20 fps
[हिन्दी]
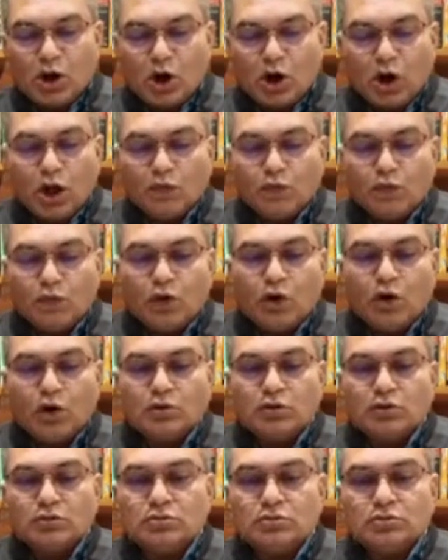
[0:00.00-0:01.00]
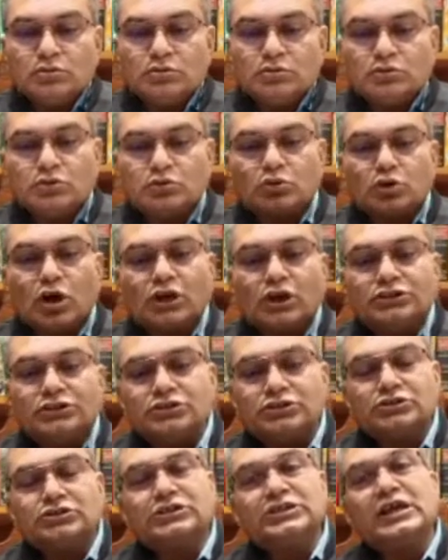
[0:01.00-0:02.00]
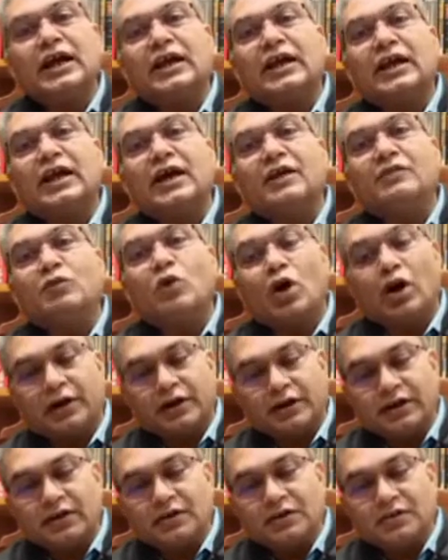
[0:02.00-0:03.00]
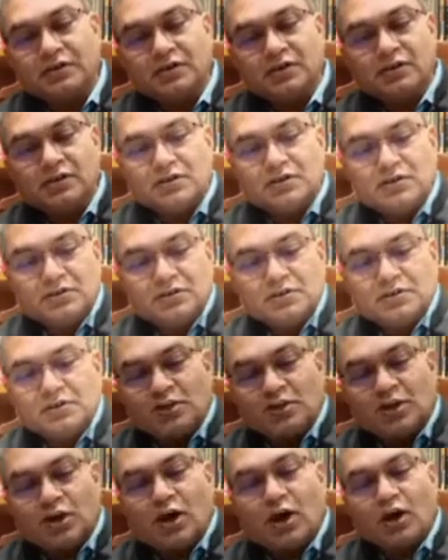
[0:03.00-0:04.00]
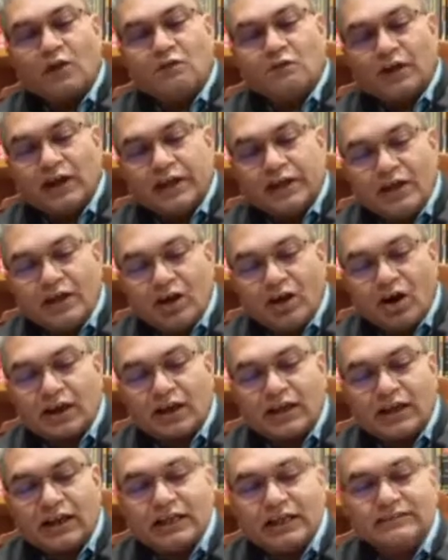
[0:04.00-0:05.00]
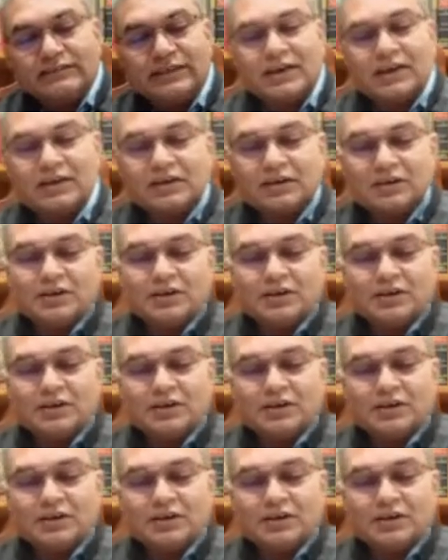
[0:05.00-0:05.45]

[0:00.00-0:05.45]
और वो कॉश किया गया वो ऑर्डर और वही ऑर्गेनाइजर